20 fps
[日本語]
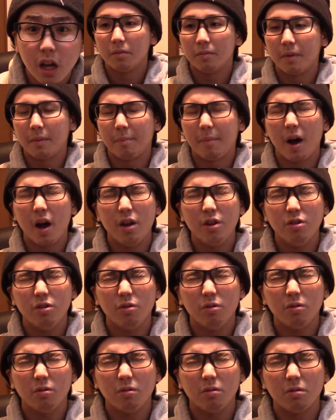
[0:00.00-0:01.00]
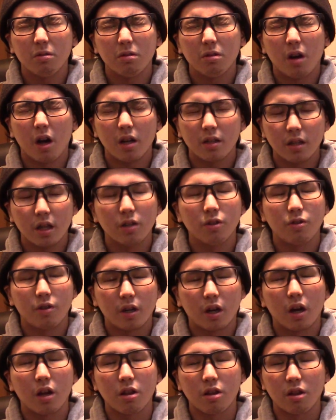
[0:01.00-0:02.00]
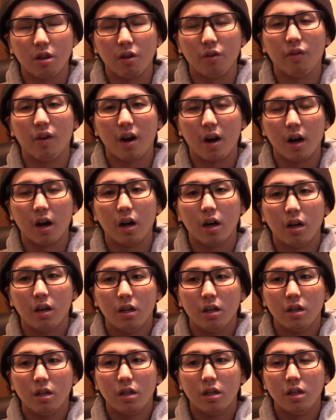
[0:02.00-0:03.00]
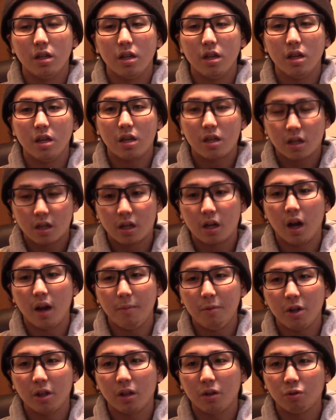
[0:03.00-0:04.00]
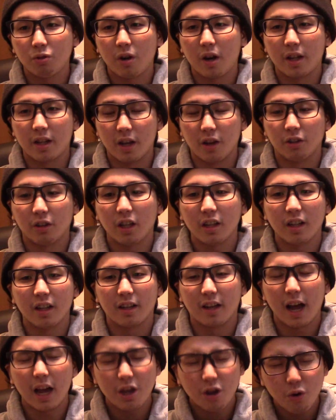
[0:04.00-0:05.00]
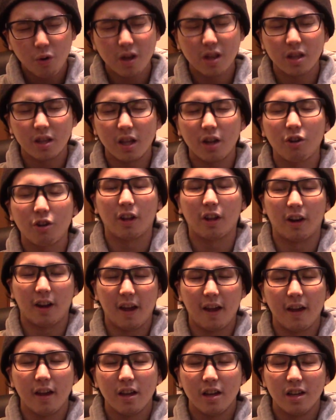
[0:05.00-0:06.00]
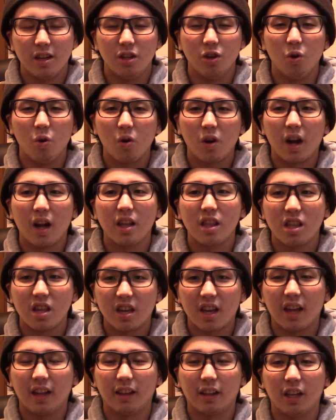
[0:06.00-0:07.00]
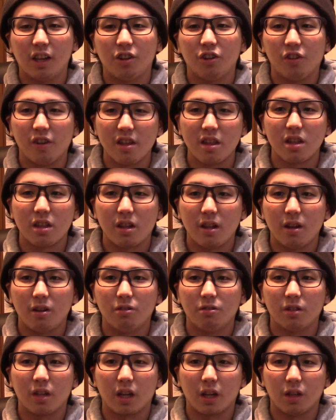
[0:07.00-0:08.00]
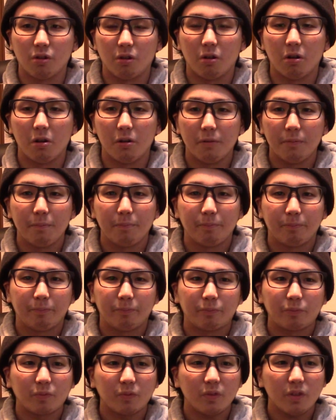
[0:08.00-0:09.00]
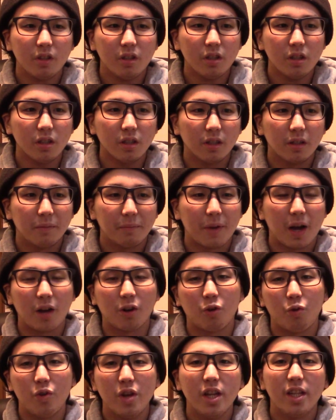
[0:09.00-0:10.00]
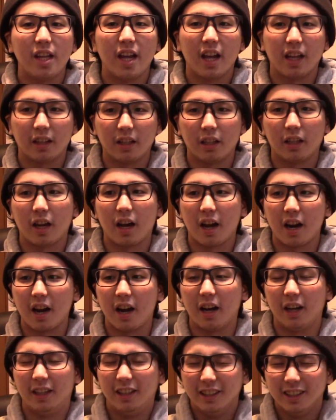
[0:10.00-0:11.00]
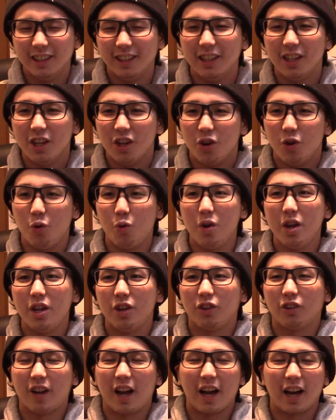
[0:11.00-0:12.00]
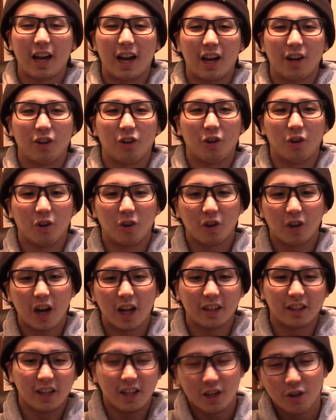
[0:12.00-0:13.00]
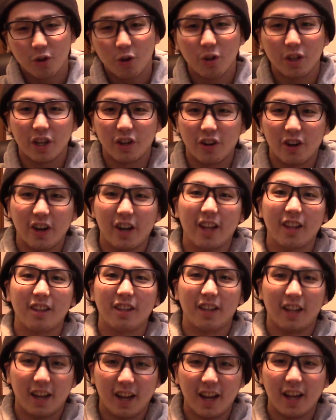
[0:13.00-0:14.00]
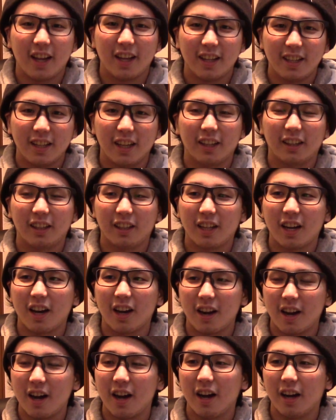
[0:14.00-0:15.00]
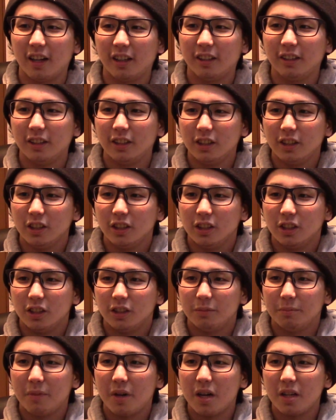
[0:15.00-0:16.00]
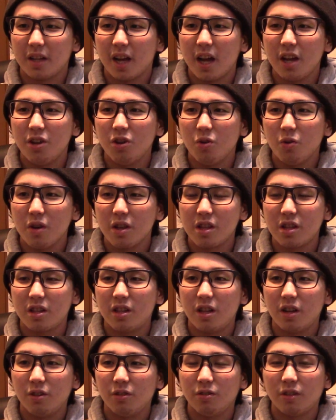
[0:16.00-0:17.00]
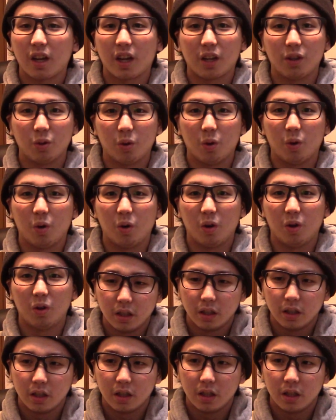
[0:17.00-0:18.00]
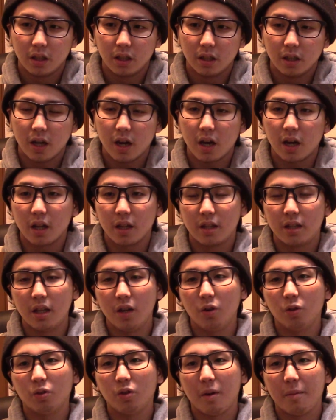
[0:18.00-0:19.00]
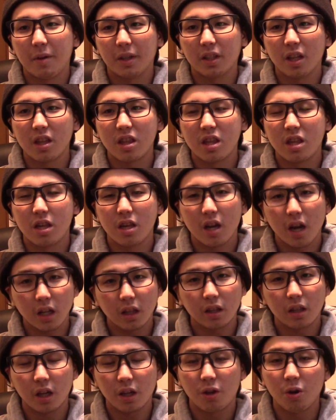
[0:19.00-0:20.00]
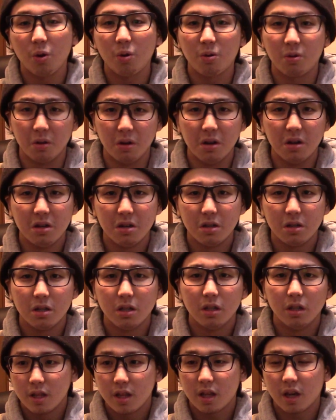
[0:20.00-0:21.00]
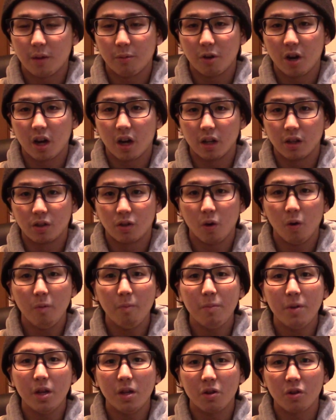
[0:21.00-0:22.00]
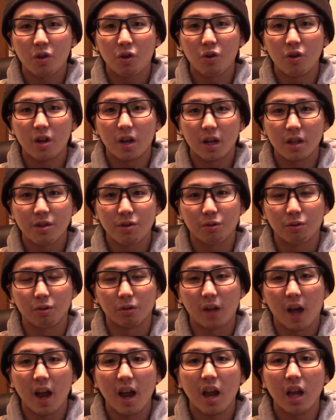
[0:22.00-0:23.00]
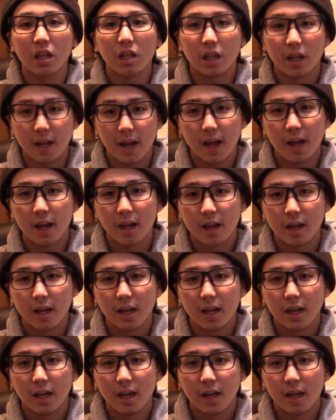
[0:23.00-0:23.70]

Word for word: まあ、バイオハザードに関しては一回もやったことないんだよただ内容は知ってよね洋館事件っていうのは知ってるんだけどまああの Wii でやってたから Wiiのなんかあの勝手に動いてくれるやつでねやってたからまあ内容は知ってるんだけどなんかゼロとはまた違った恐怖しかもなんかゾンビの処理がちょっと大変だね